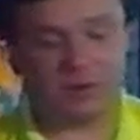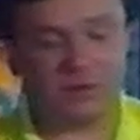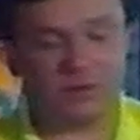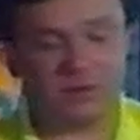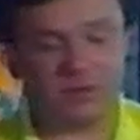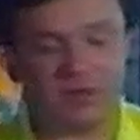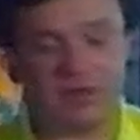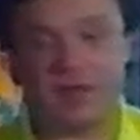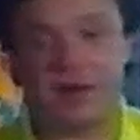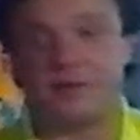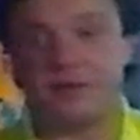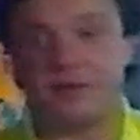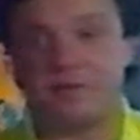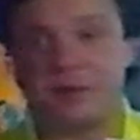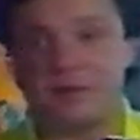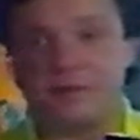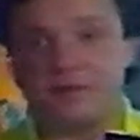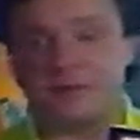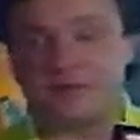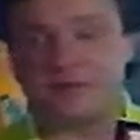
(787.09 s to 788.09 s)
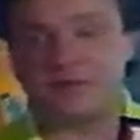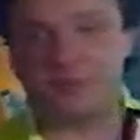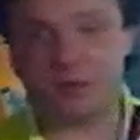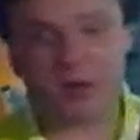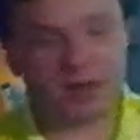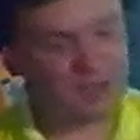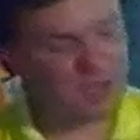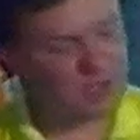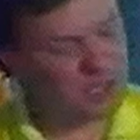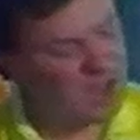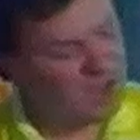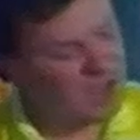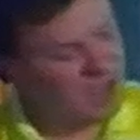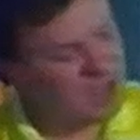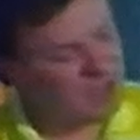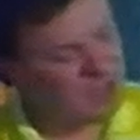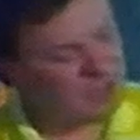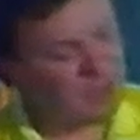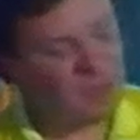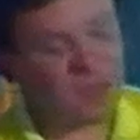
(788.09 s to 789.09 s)
Он недавно появился в продаже,
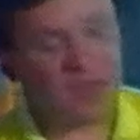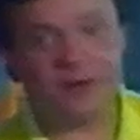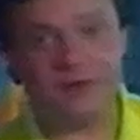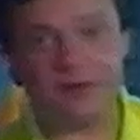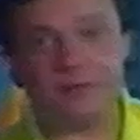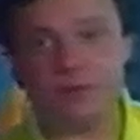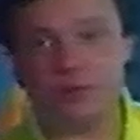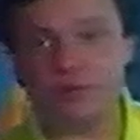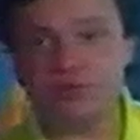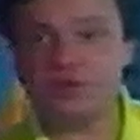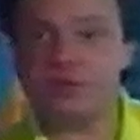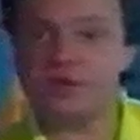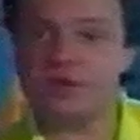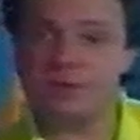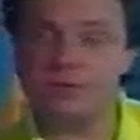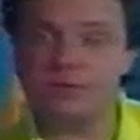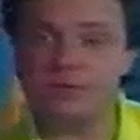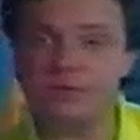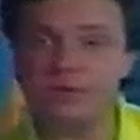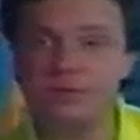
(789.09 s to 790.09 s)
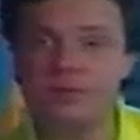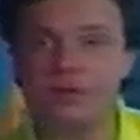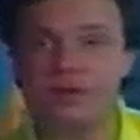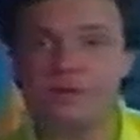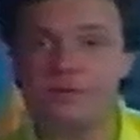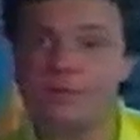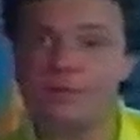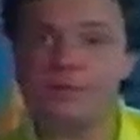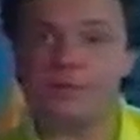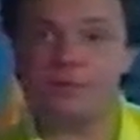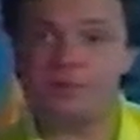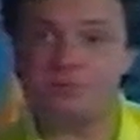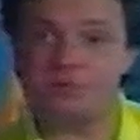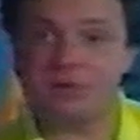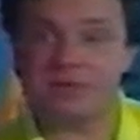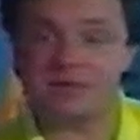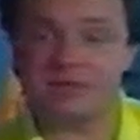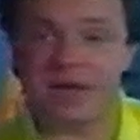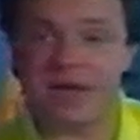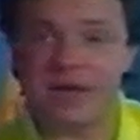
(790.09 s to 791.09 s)
и я вам очень рекомендую его
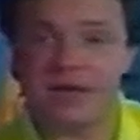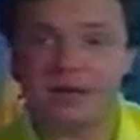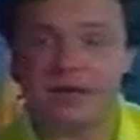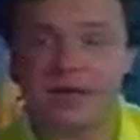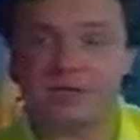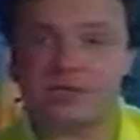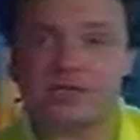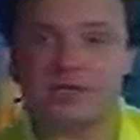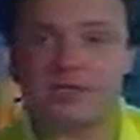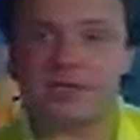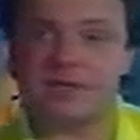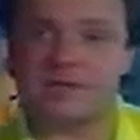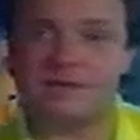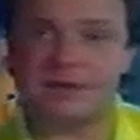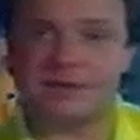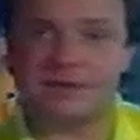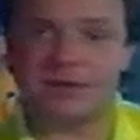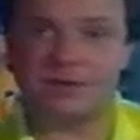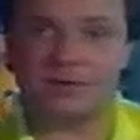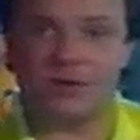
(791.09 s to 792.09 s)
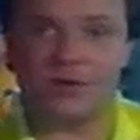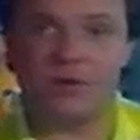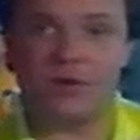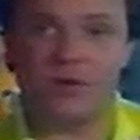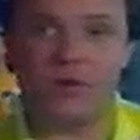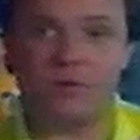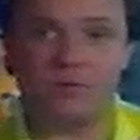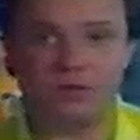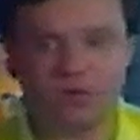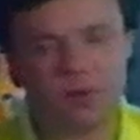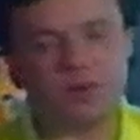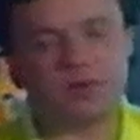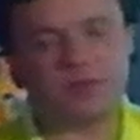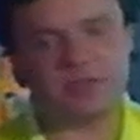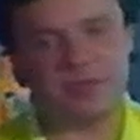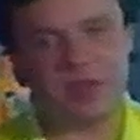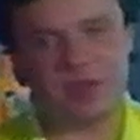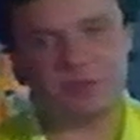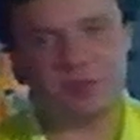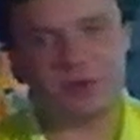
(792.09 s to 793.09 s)
купить. Даже те из вас, кто много
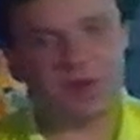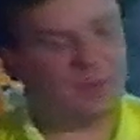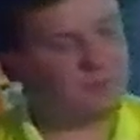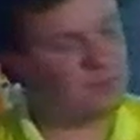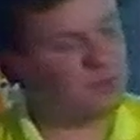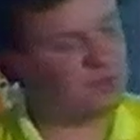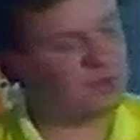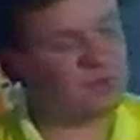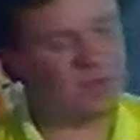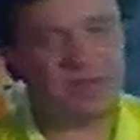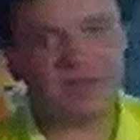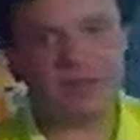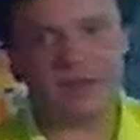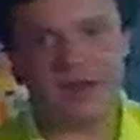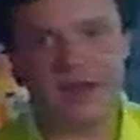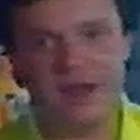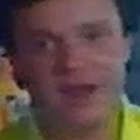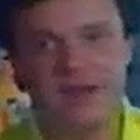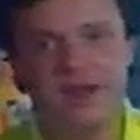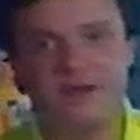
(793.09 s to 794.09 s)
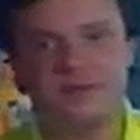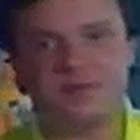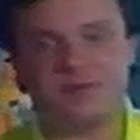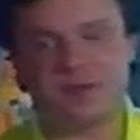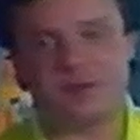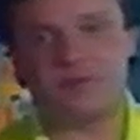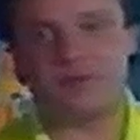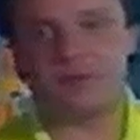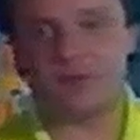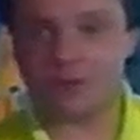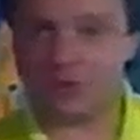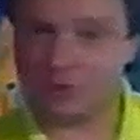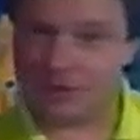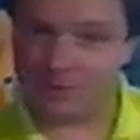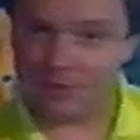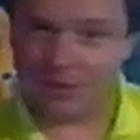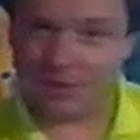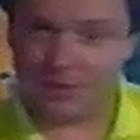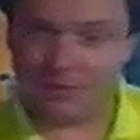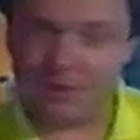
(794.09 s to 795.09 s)
знает про компьютерные игры, все равно найдет
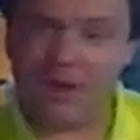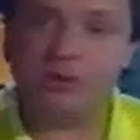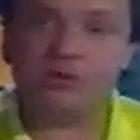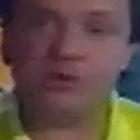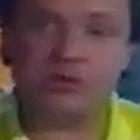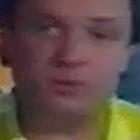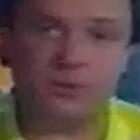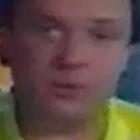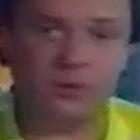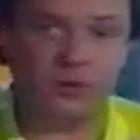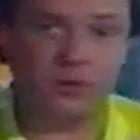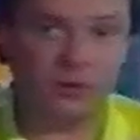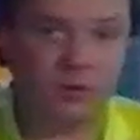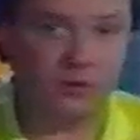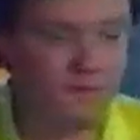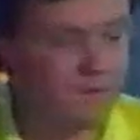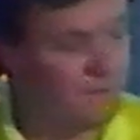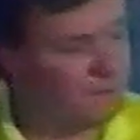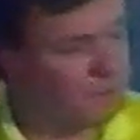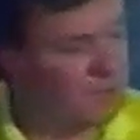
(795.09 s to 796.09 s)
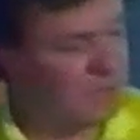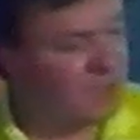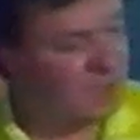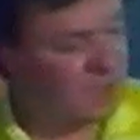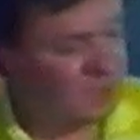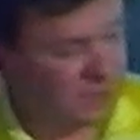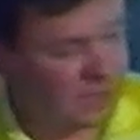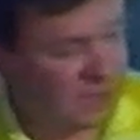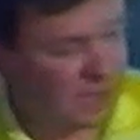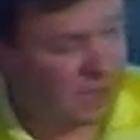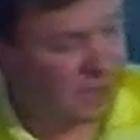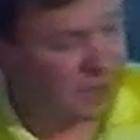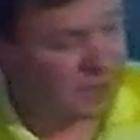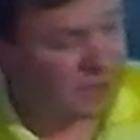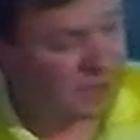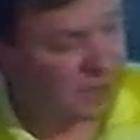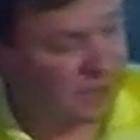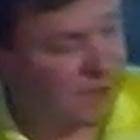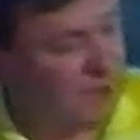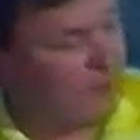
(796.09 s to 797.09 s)
там для себя очень много нового и
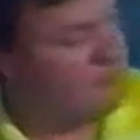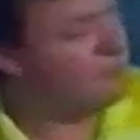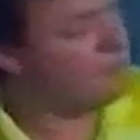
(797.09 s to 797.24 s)
интересного.